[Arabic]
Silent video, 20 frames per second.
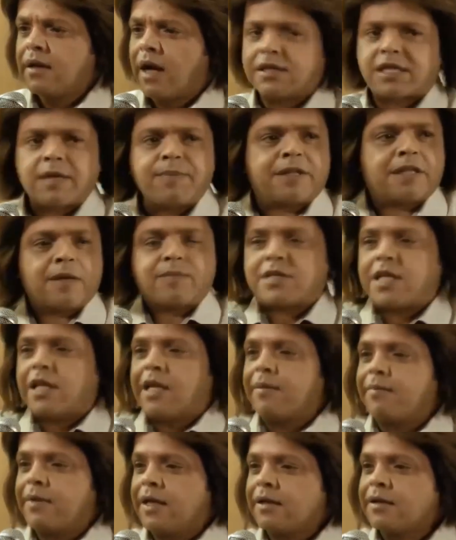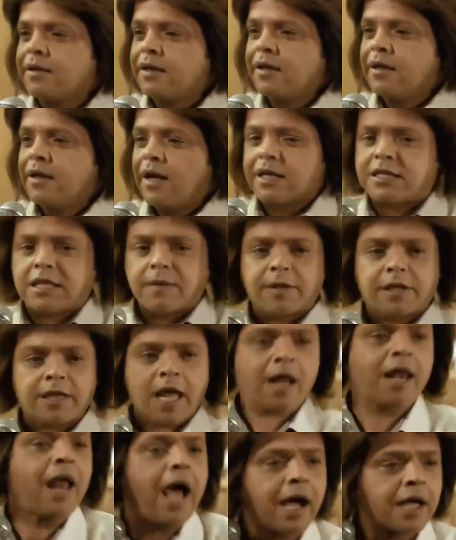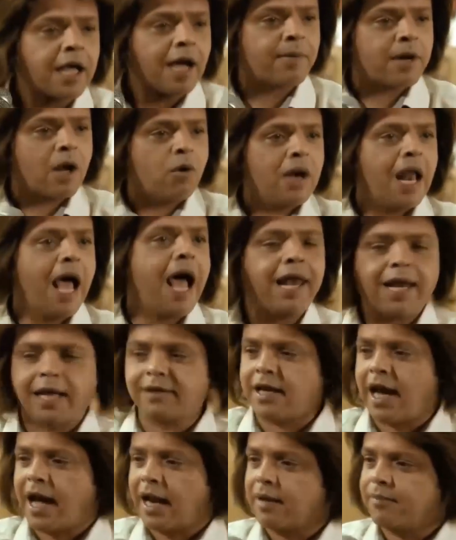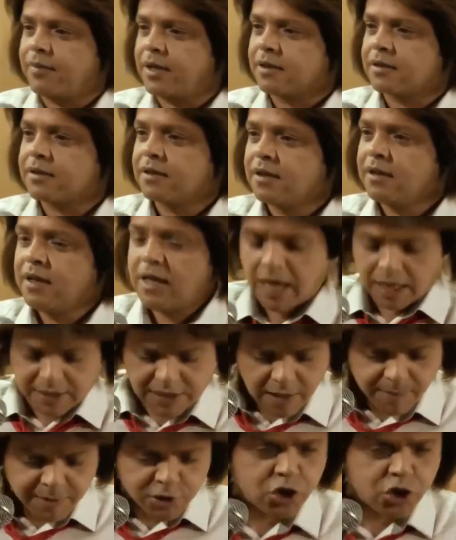اسيب التمثيل لمين اسيب الدخله على الكاميرا والهله دي على مين اسيب